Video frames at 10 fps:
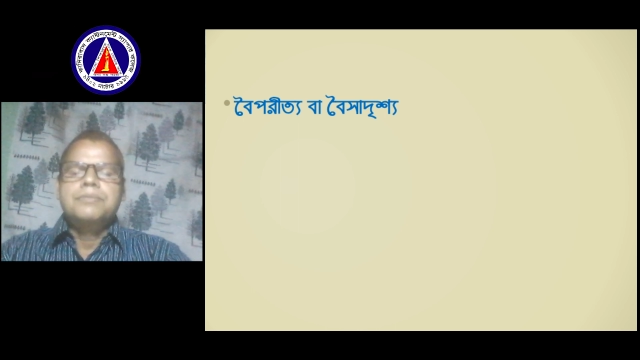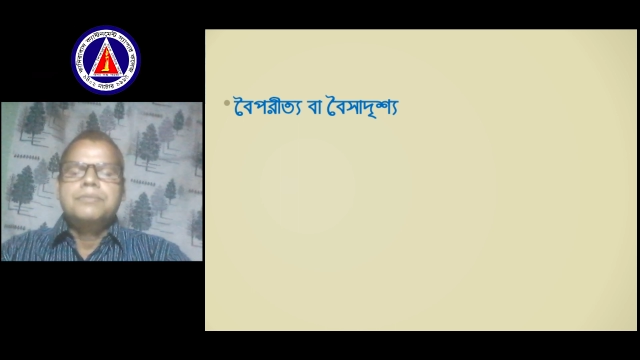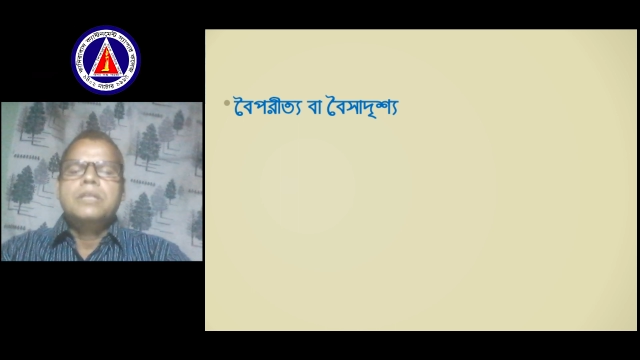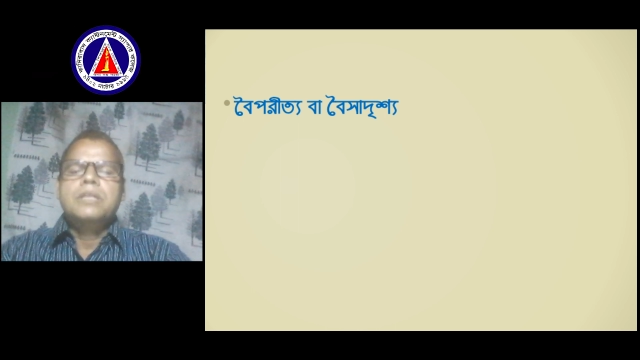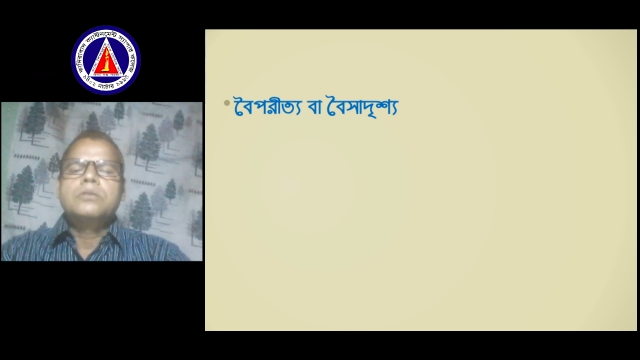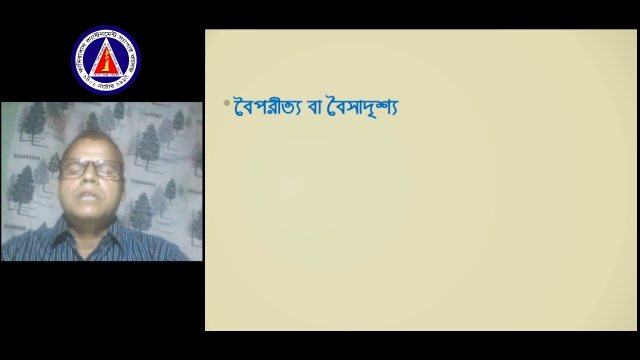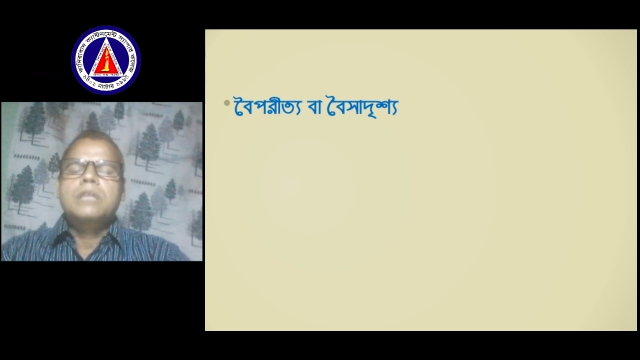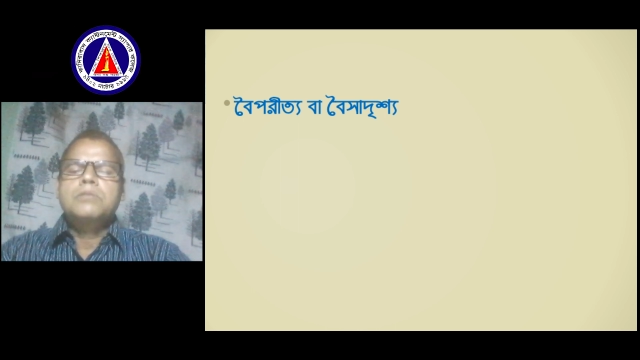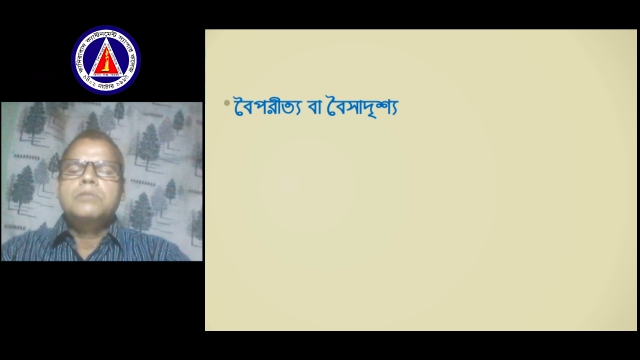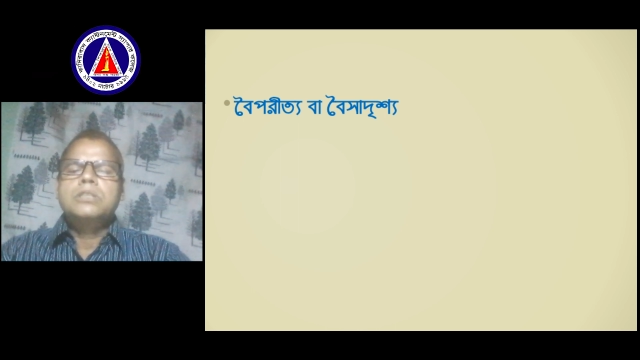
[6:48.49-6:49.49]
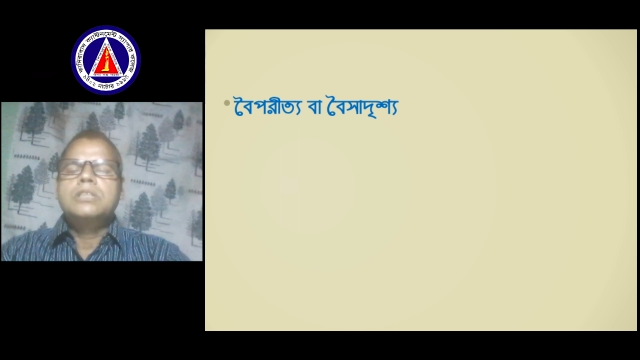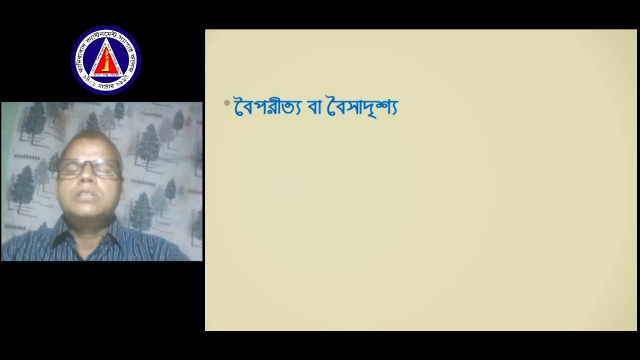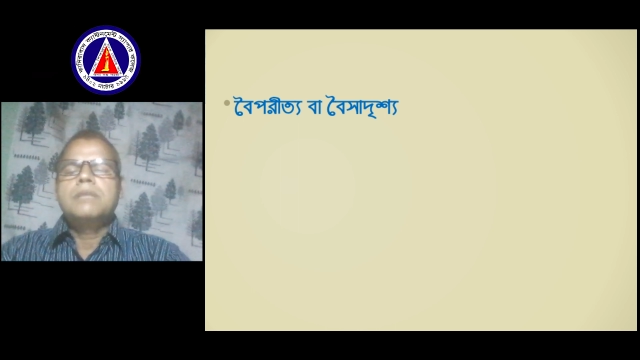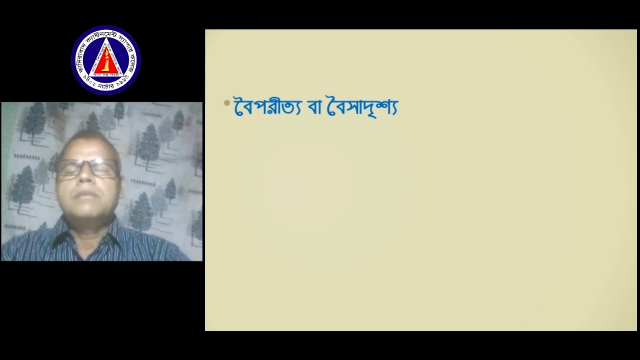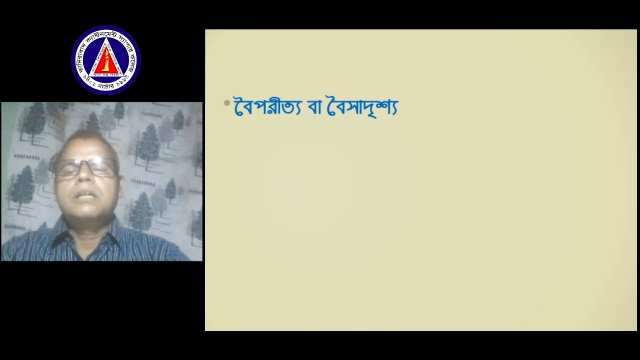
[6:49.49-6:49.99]
কিন্তু তার মধ্যে যদি
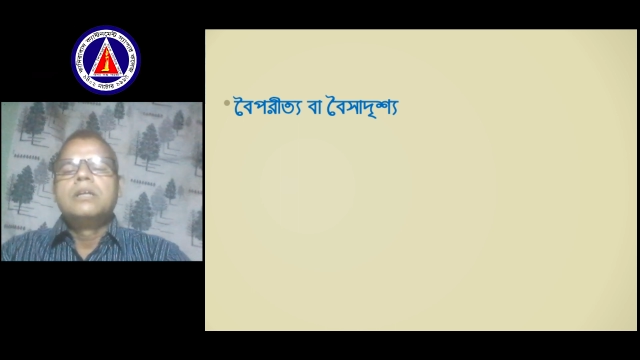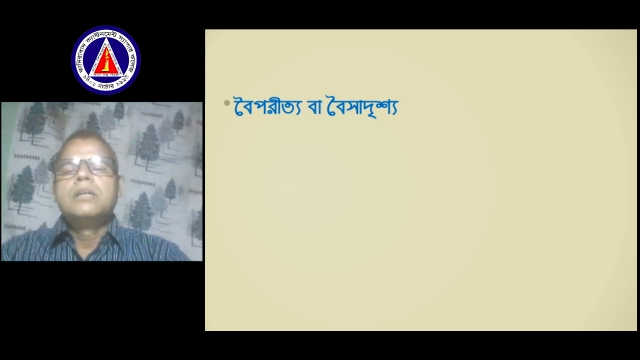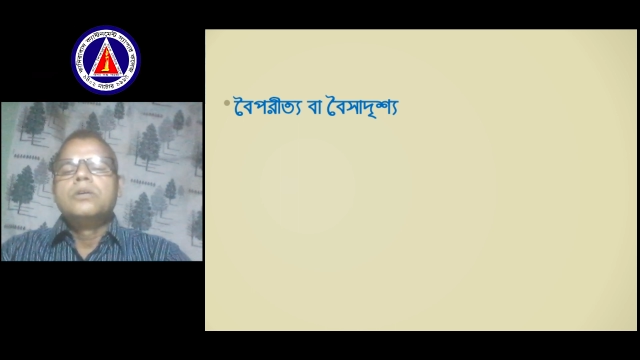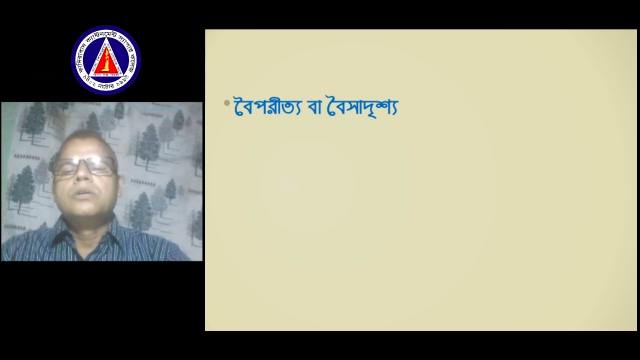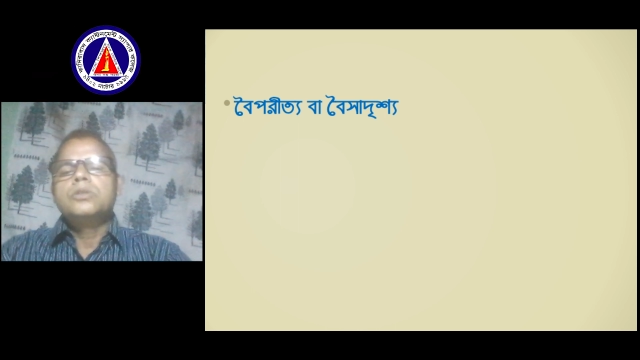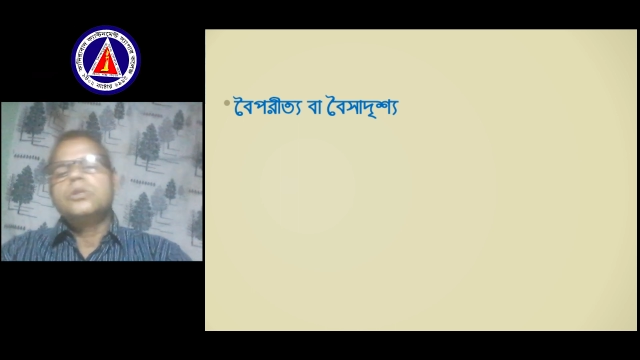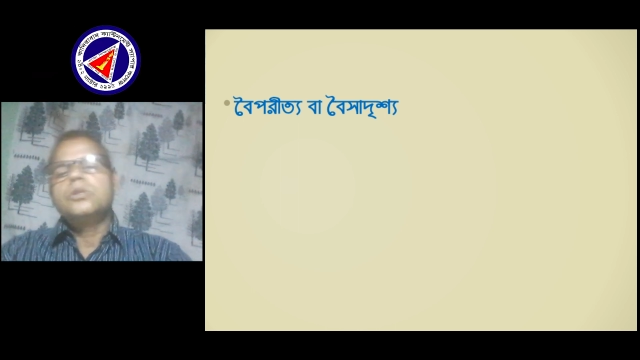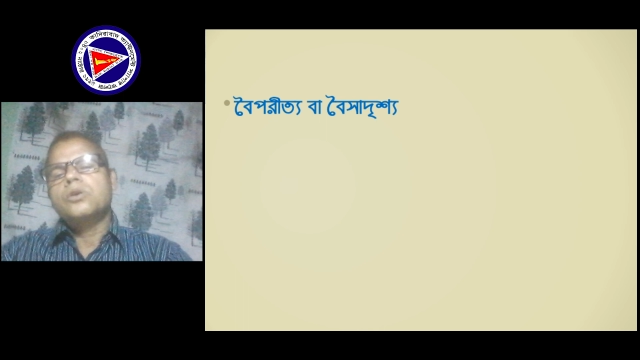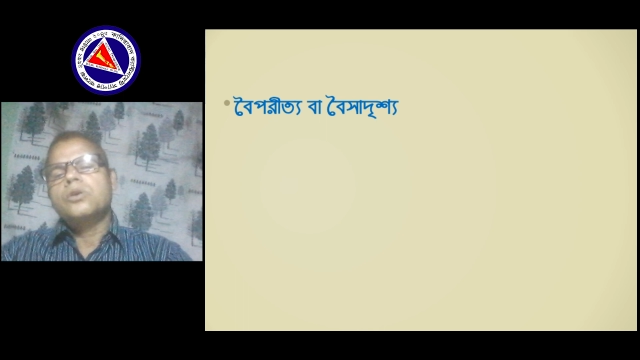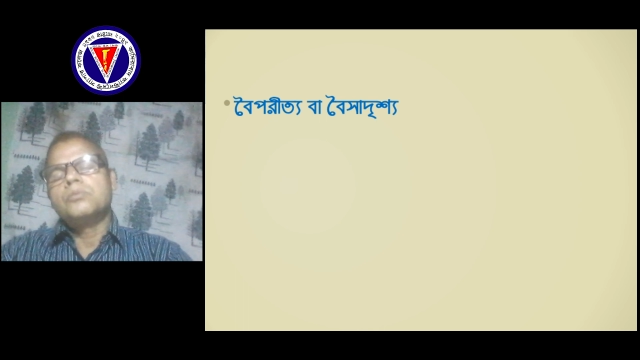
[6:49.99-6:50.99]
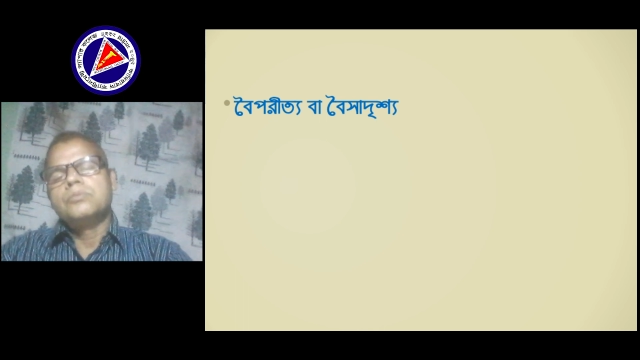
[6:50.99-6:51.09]
আবার অন্য রকম